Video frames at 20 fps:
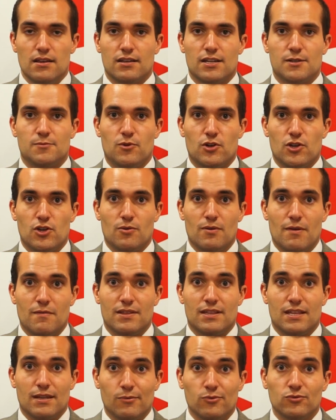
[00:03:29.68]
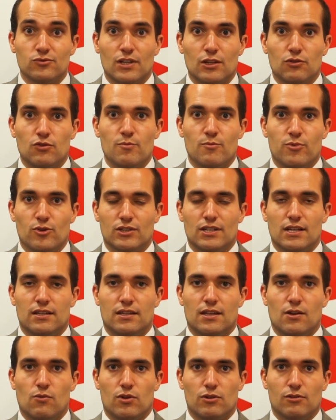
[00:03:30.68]
que es por ello obviamente un dato
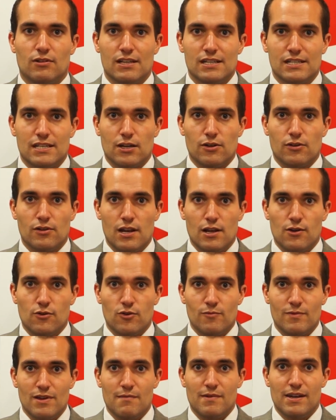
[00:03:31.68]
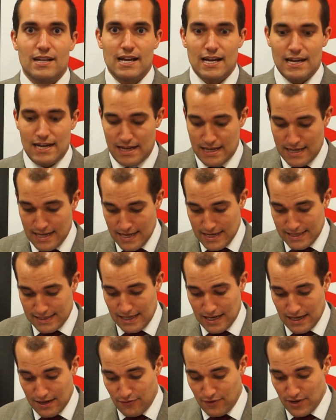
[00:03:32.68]
importante en cuanto al desarrollo de la economía americana
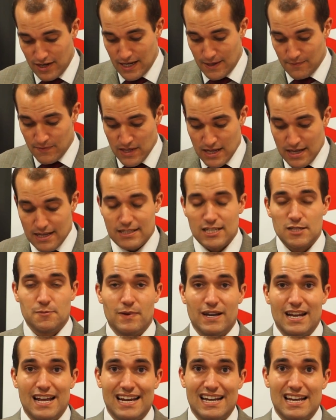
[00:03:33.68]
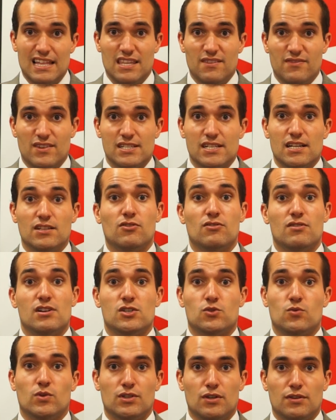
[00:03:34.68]
se refiere. Se espera que la cifra sea en torno a
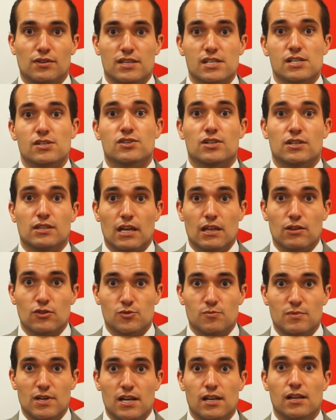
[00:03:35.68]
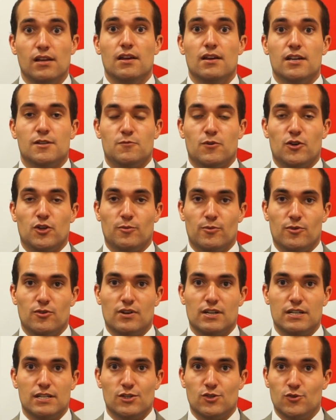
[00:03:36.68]
las 482.000, es por ello por lo
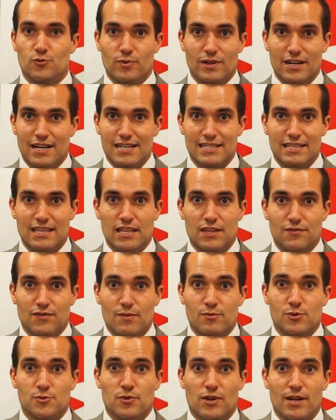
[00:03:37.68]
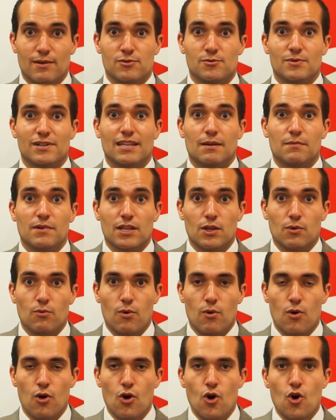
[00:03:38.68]
que si superar esta cifra pues podríamos también de
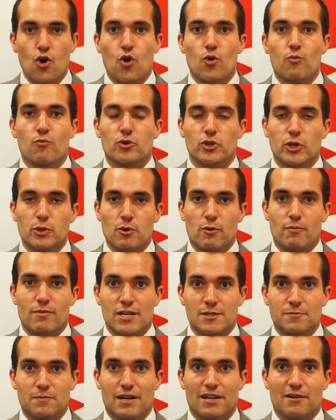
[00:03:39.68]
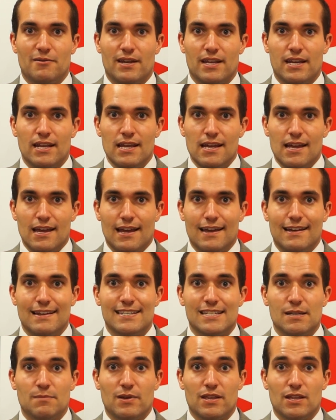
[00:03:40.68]
nuevo un motivo más para ver el
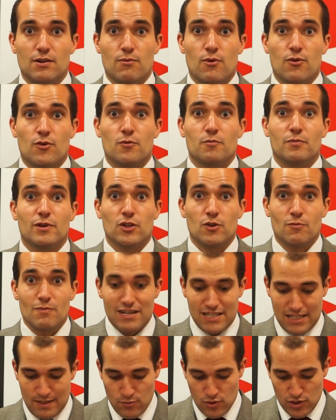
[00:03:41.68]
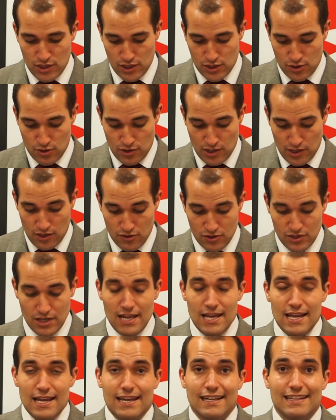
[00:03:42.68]
SP de nuevo rompiendo máximos históricos.
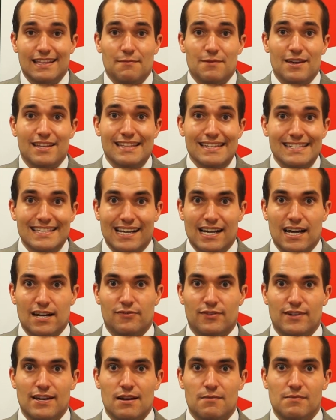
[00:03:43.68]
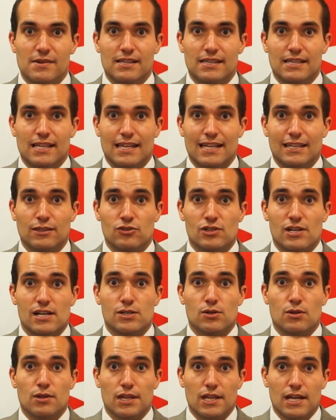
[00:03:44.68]
Y también destacar finalmente datos a
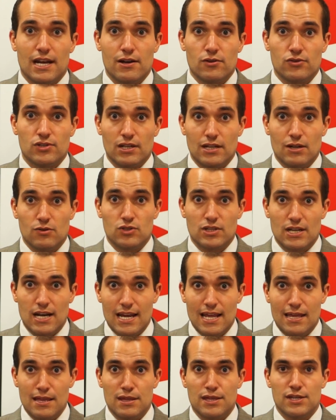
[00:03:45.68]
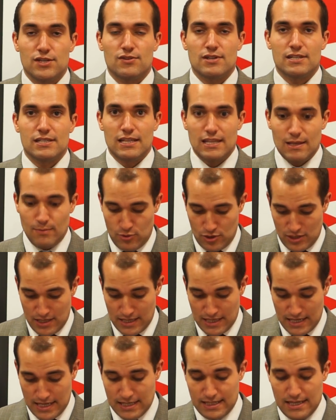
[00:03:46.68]
las 11 de la noche en Australia, decisiones de tipos de
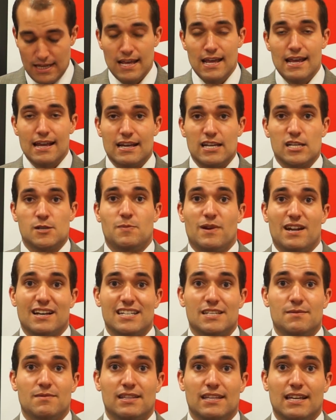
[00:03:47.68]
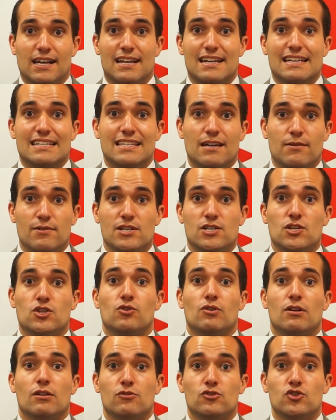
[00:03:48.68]
interés que se espera que se mantengan estables en
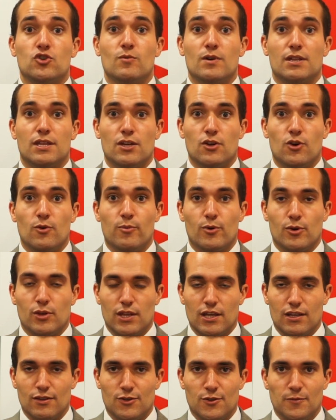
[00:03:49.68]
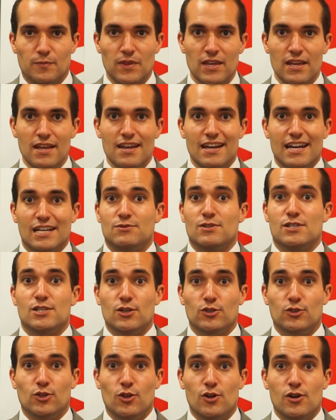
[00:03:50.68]
torno al 2,5%. Esto ha
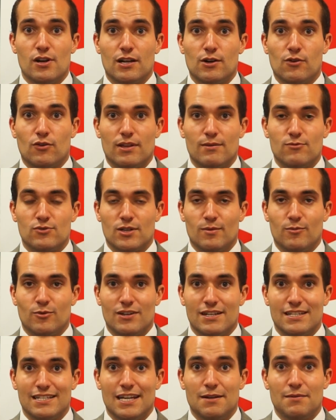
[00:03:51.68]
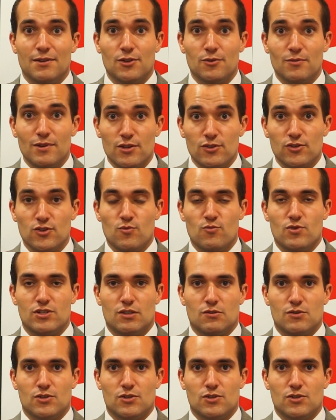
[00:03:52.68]
sido todo, les recordamos que podrán seguir viendo vídeos como este